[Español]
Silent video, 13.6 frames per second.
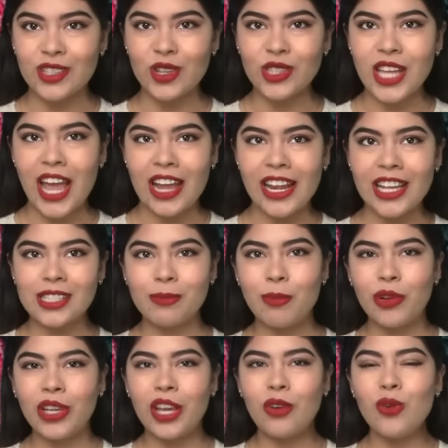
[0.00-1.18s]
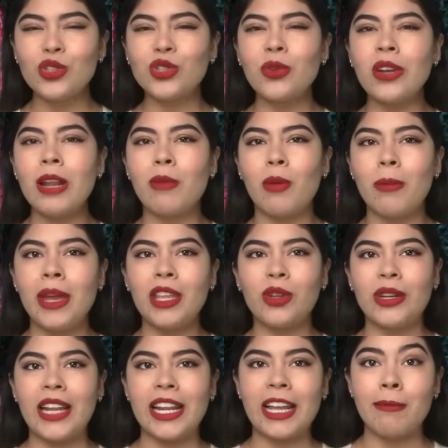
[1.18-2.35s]
sociales, porque justo en el
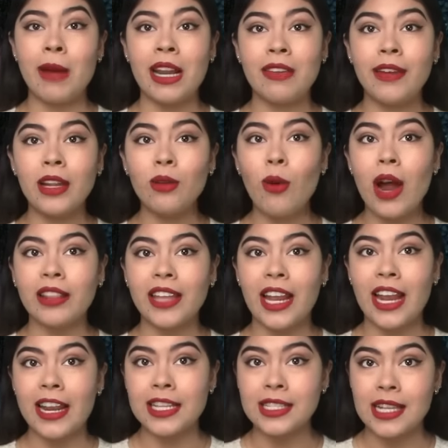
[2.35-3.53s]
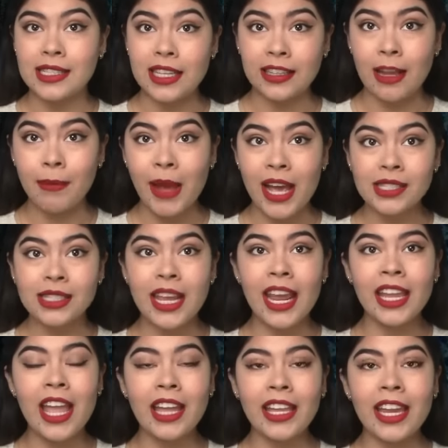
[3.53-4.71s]
momento en el que Maribel Guardia la necesita más,
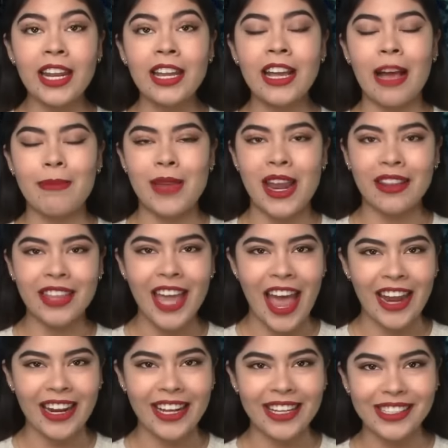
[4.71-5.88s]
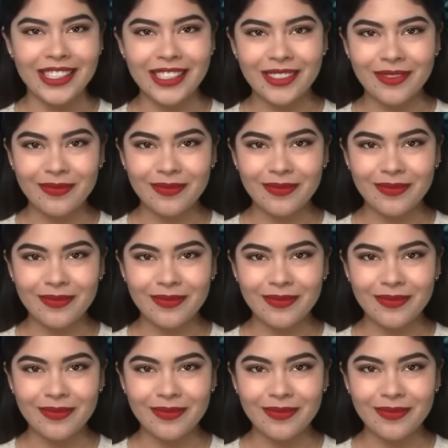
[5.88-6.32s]
ella quiere cambiar de aires.